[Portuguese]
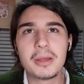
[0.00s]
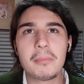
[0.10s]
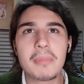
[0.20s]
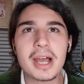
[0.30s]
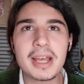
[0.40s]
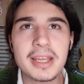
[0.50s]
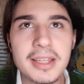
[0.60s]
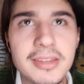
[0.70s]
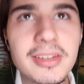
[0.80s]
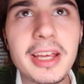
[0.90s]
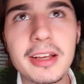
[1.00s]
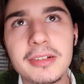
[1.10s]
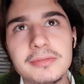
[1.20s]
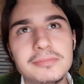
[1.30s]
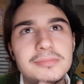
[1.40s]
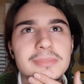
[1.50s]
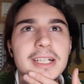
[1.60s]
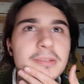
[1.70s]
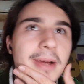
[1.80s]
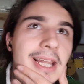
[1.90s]
Mas é,
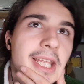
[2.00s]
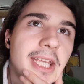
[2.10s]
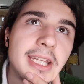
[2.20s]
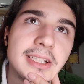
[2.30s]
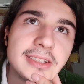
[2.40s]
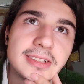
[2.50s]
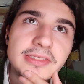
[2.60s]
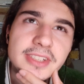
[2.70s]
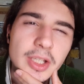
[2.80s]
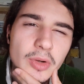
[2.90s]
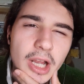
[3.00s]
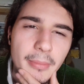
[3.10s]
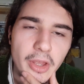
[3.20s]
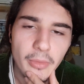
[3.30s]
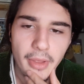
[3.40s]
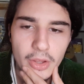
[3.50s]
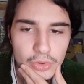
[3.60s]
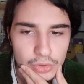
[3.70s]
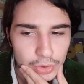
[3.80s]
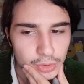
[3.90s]
as baleias fizeram um caminho
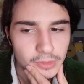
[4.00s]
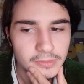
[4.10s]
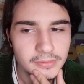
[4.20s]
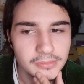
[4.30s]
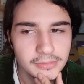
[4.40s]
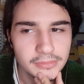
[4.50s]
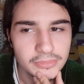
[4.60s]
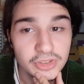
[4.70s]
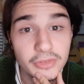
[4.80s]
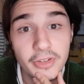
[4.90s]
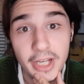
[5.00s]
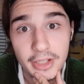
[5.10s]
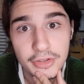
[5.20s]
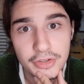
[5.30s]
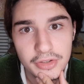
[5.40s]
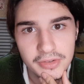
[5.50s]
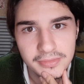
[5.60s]
meio diferente.